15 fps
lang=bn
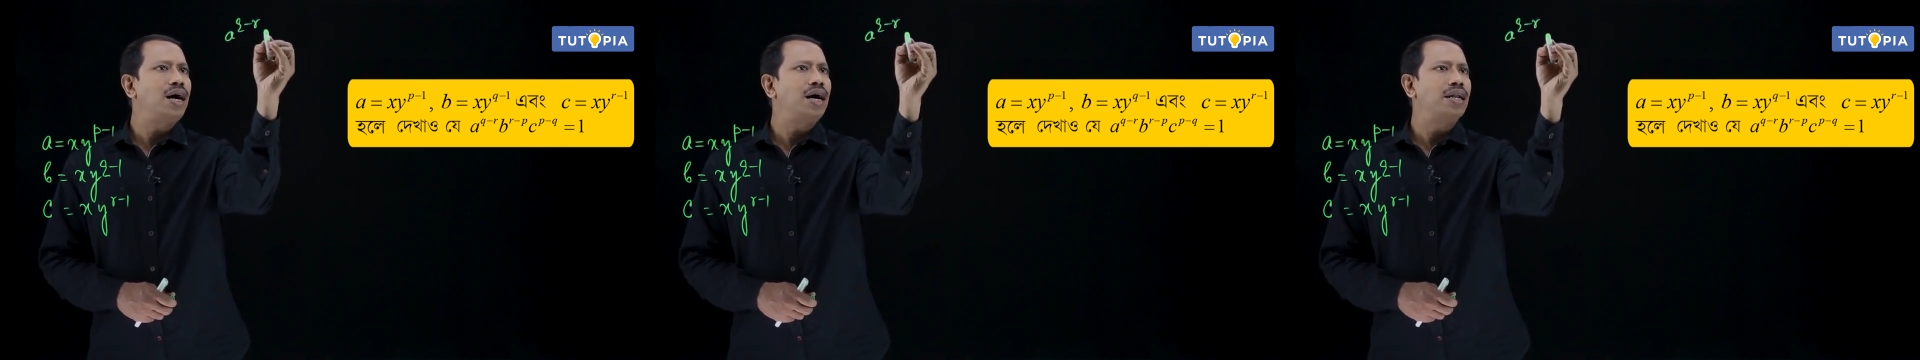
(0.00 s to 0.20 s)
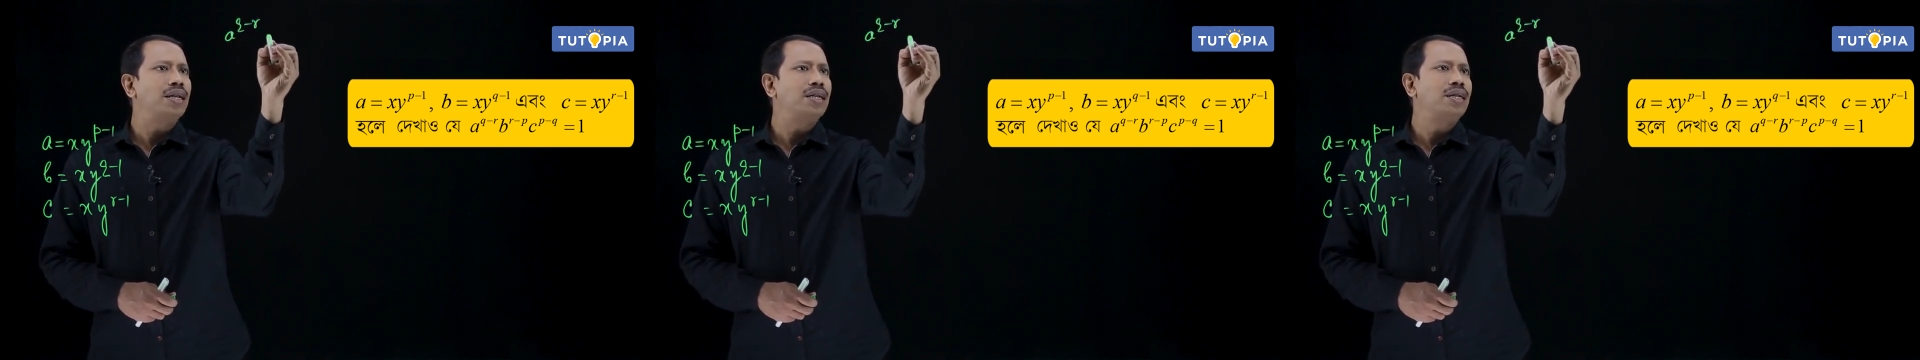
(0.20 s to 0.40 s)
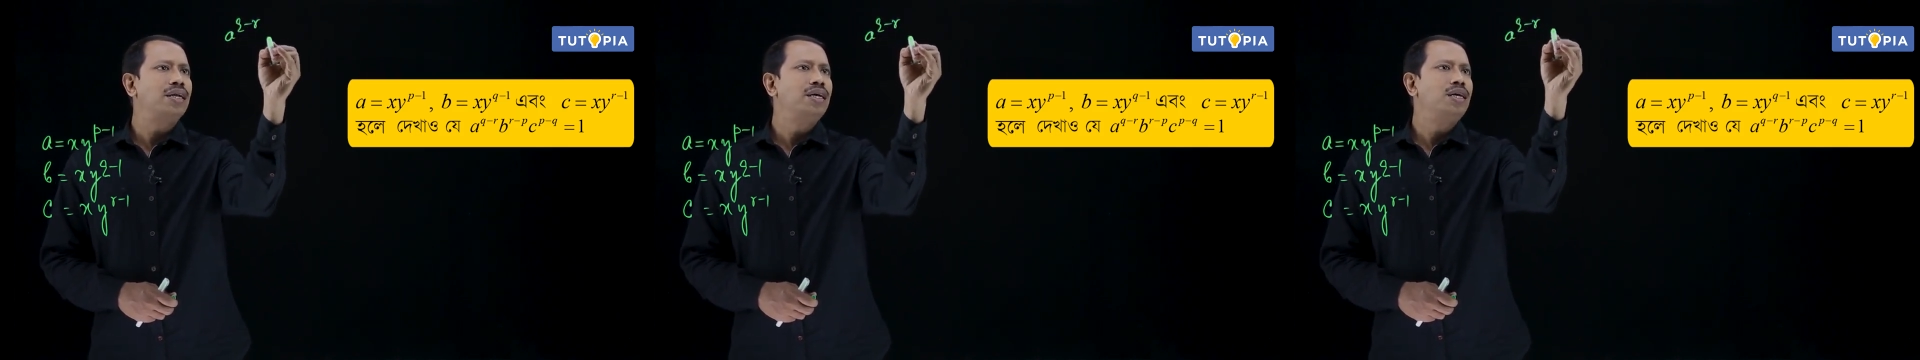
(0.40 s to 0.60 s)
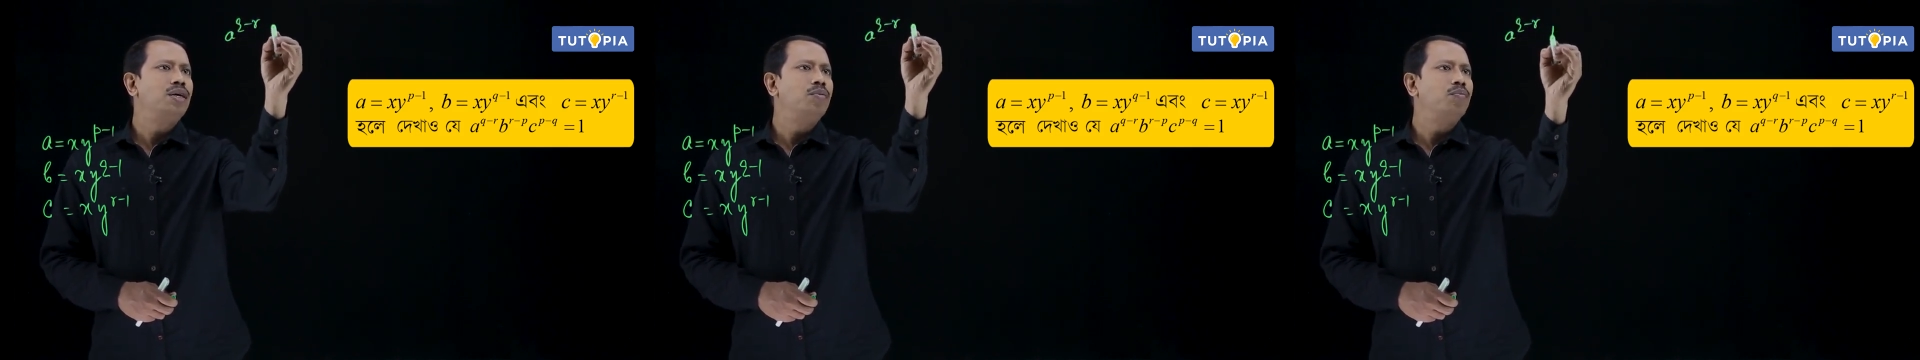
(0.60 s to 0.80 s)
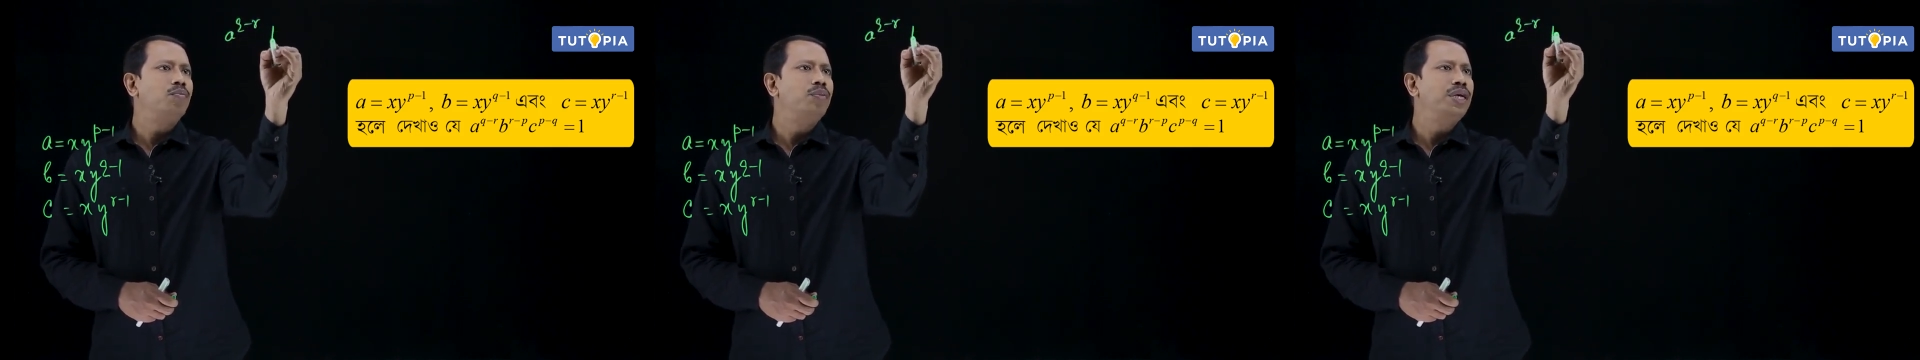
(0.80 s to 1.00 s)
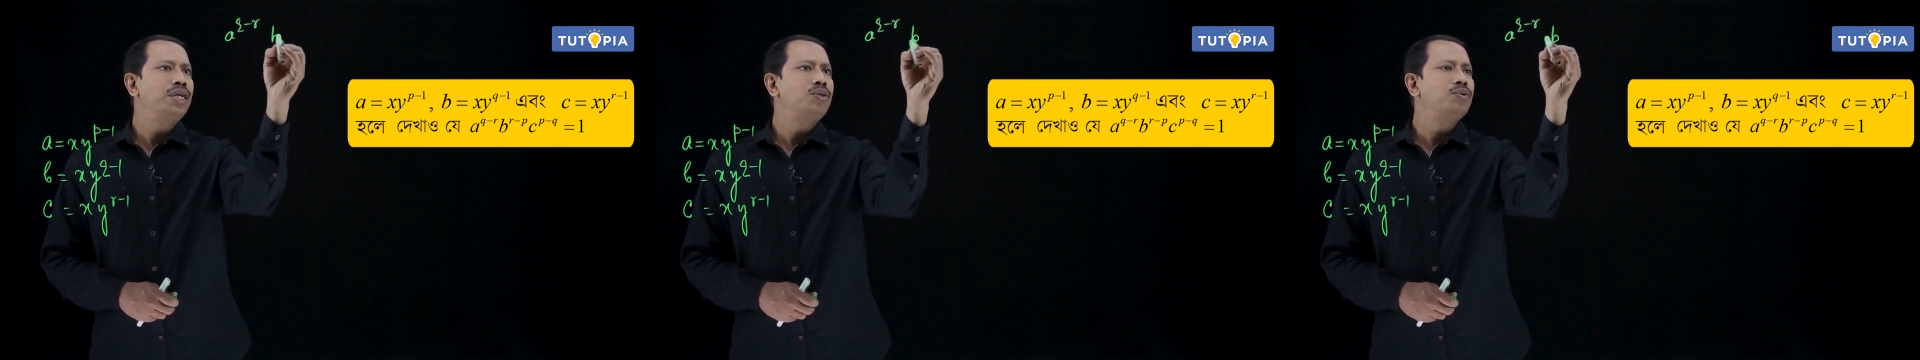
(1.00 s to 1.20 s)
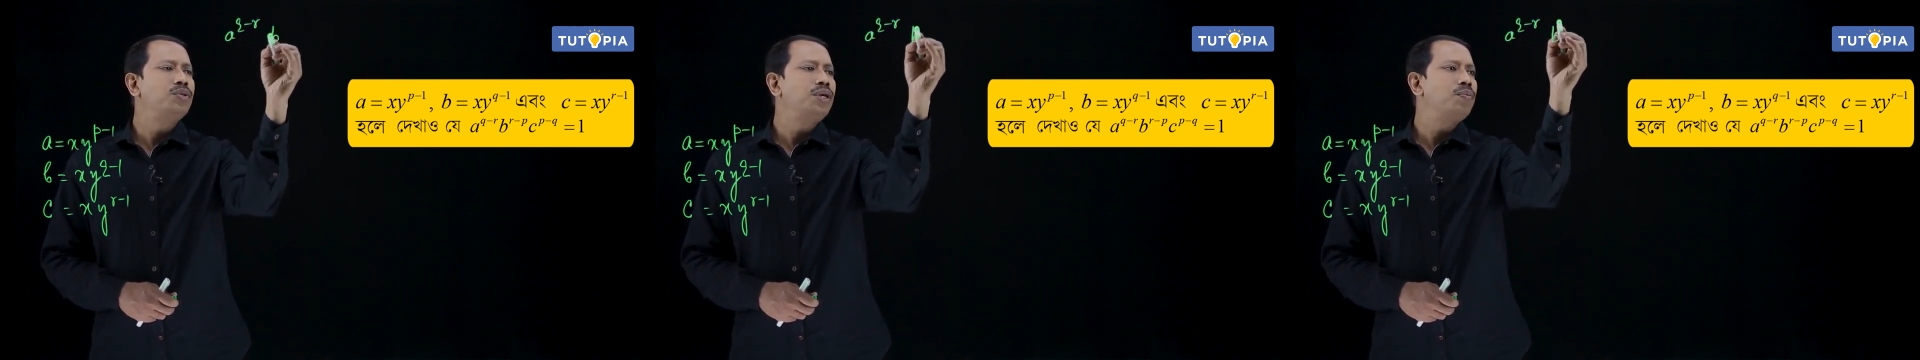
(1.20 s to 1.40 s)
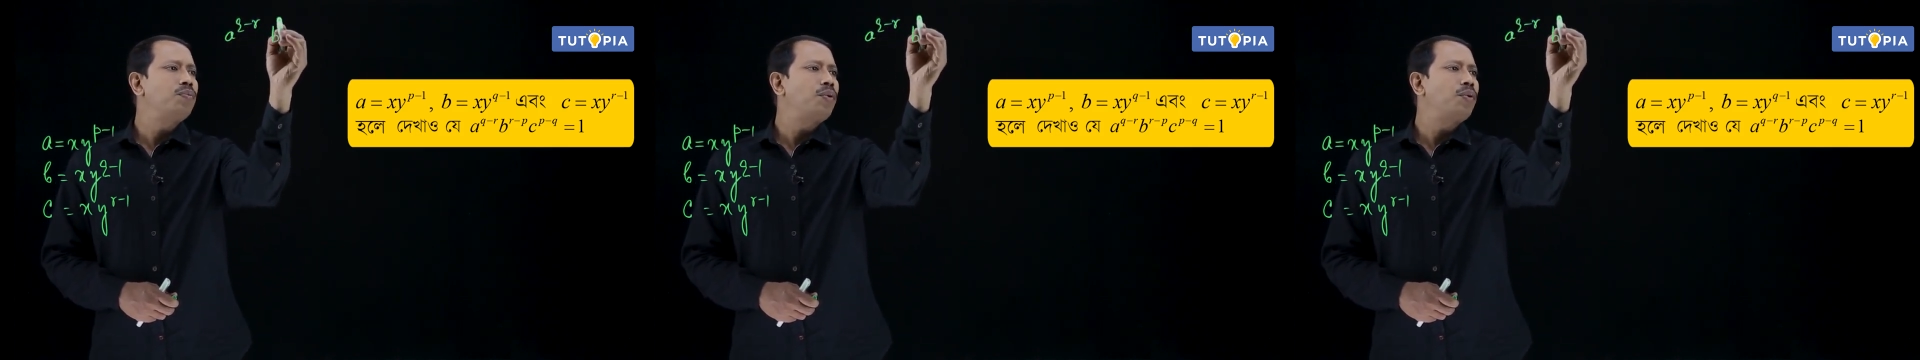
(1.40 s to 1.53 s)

আর বি টু দি